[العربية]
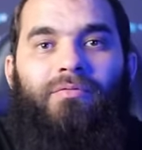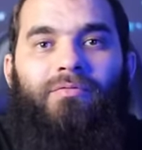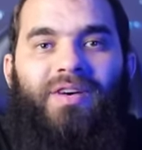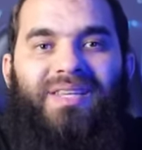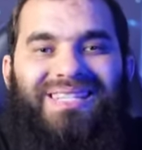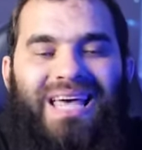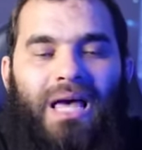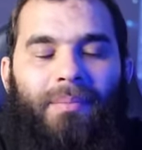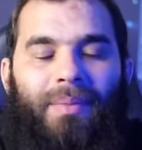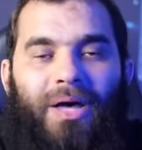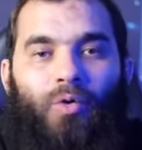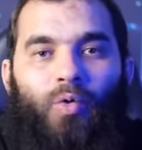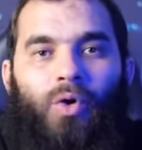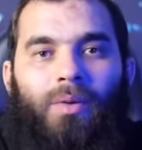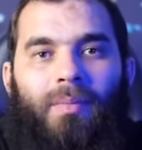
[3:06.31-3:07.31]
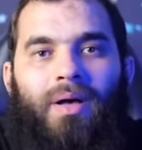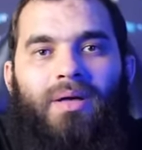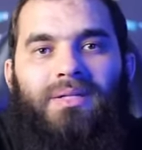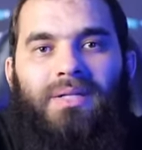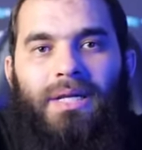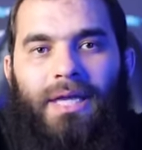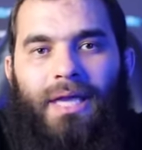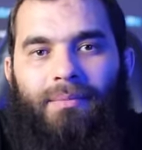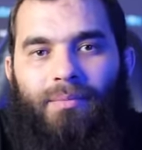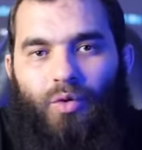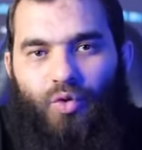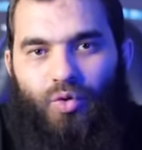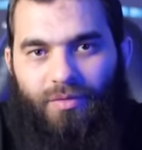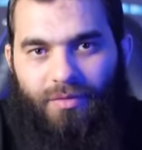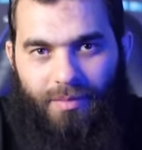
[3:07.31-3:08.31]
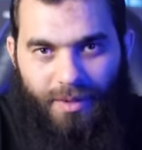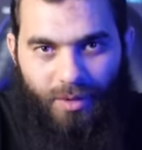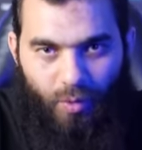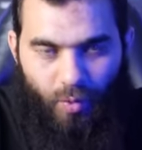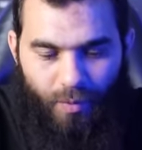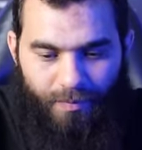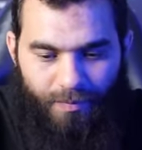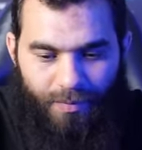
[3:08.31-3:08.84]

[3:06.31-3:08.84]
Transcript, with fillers: فذهب عنه المغص اللي كان موجود في بطنه.